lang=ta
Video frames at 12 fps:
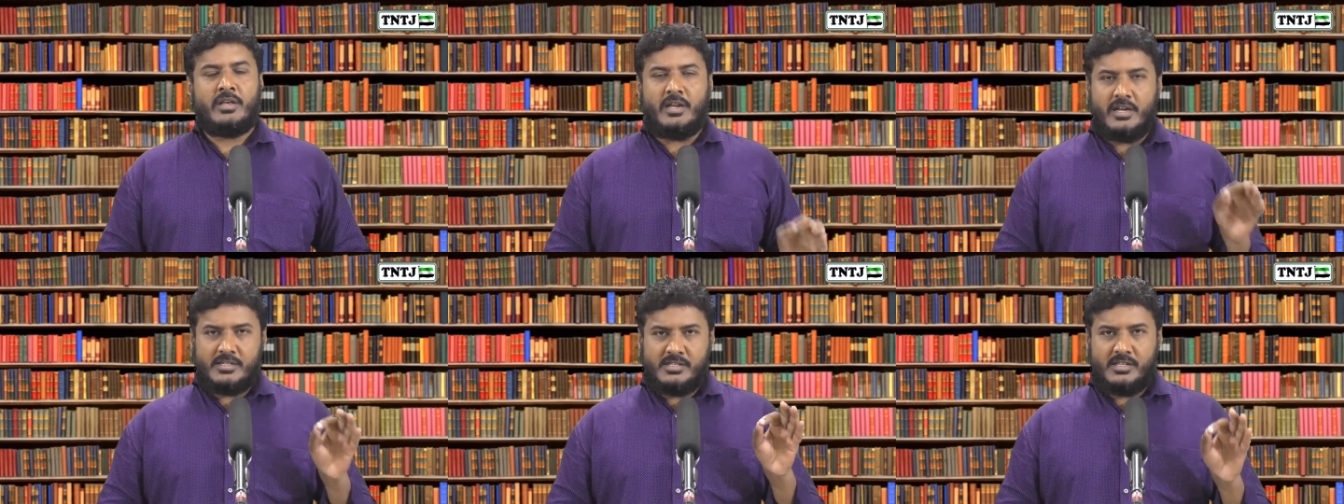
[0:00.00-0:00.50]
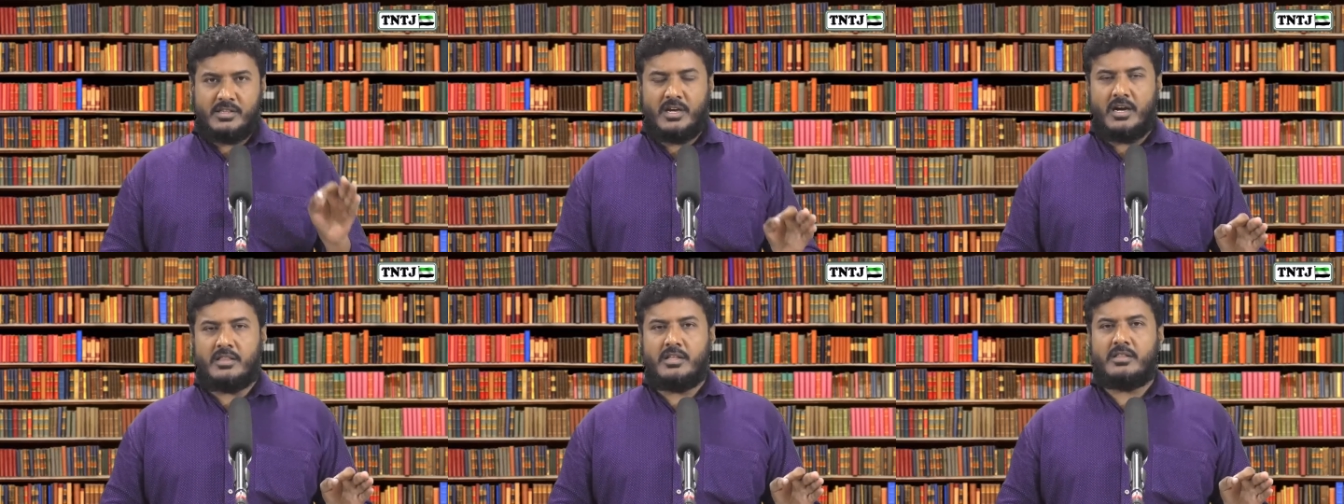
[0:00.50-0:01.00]
என்ற
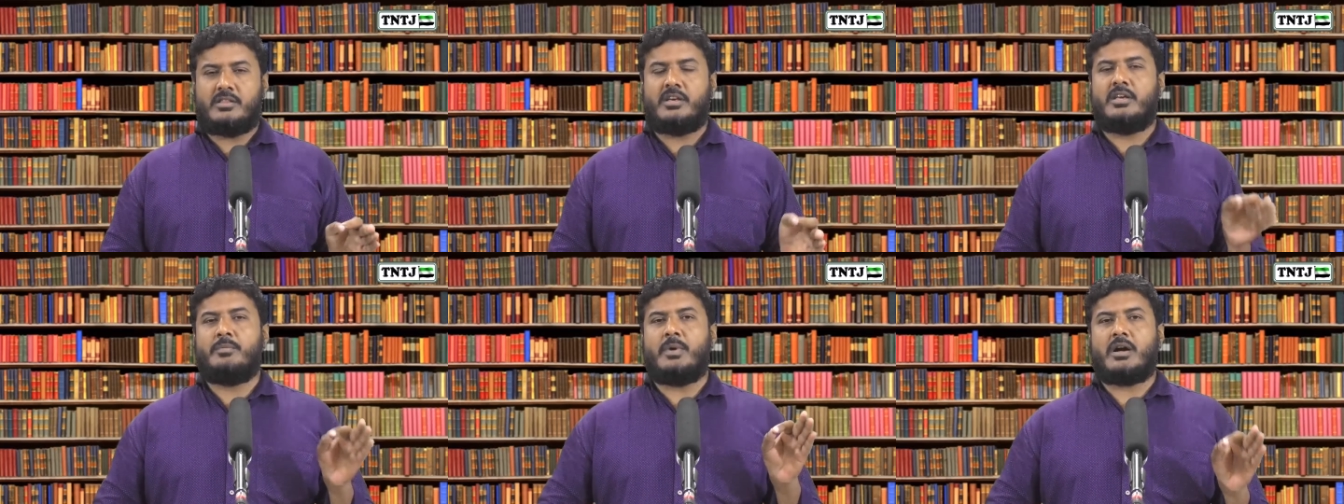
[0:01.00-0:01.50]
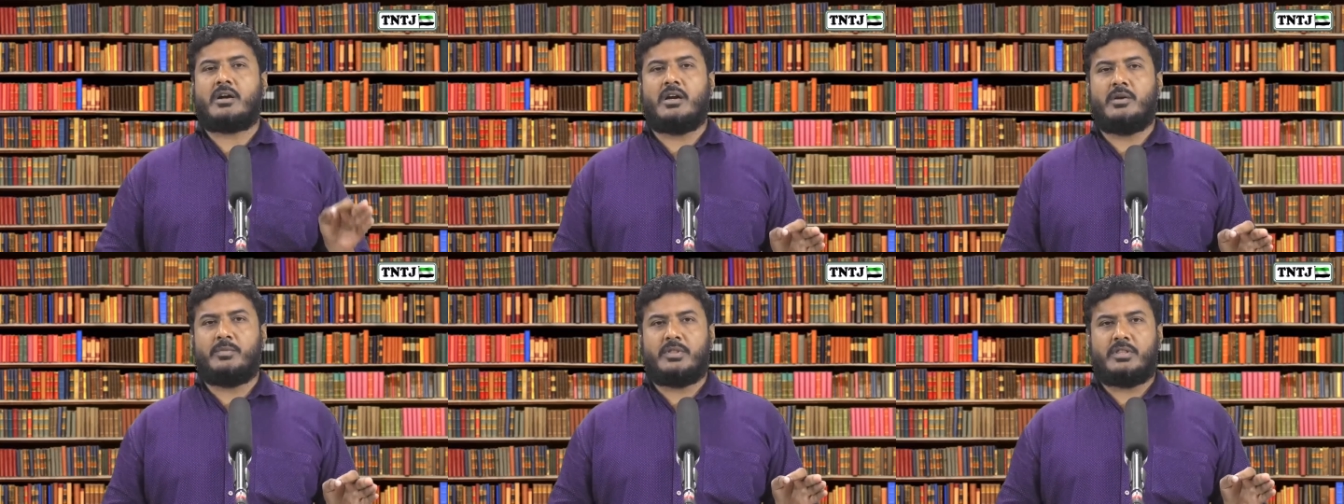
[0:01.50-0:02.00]
சித்தாந்தத்தை
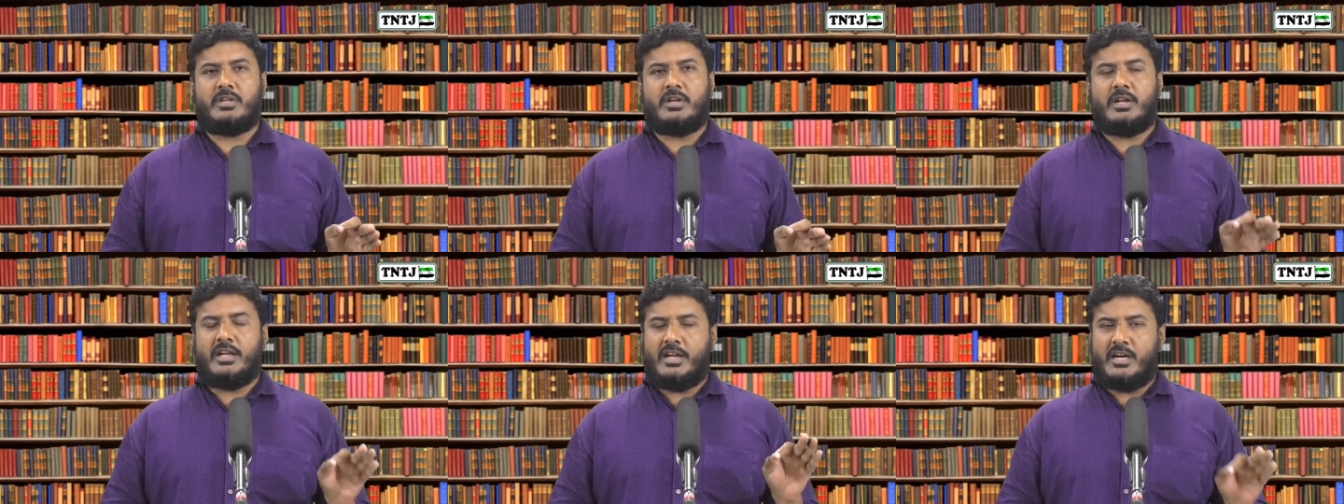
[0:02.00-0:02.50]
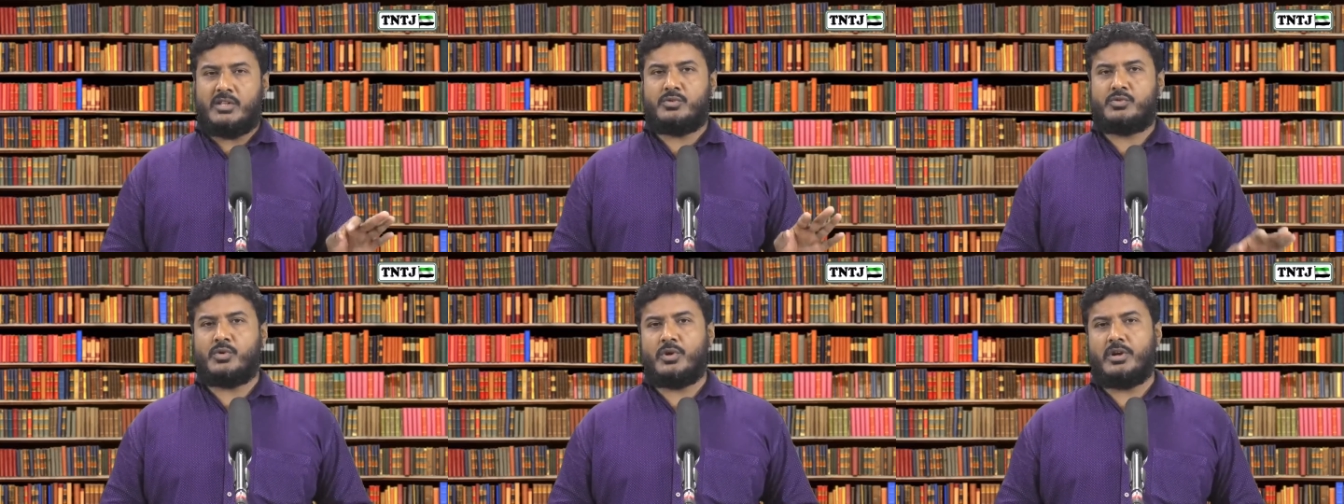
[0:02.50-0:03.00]
மக்கள் மத்தியிலே எடுத்து
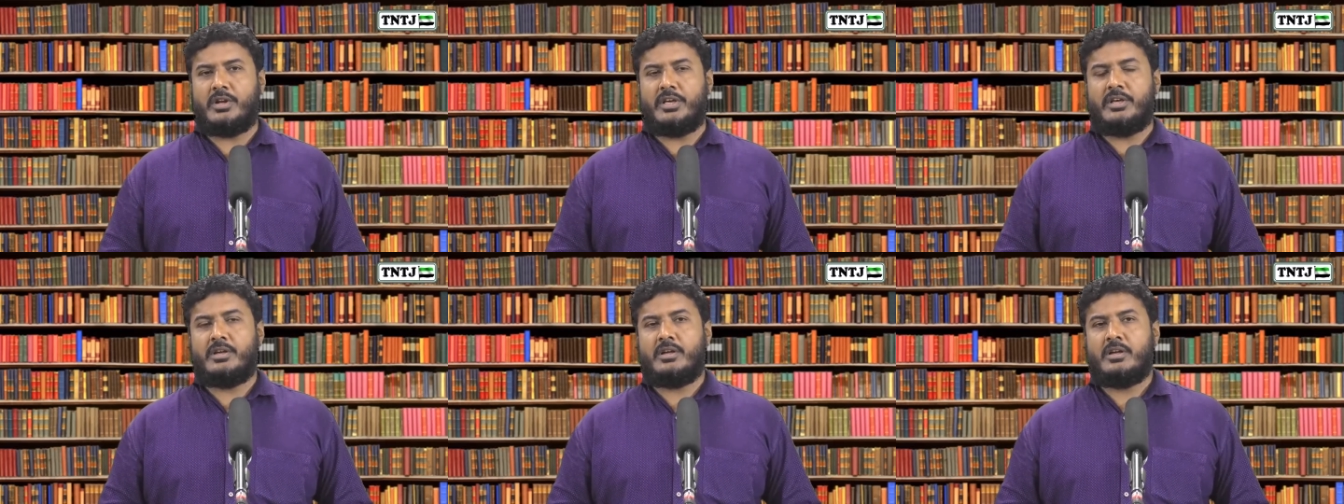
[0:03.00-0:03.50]
சொல்லி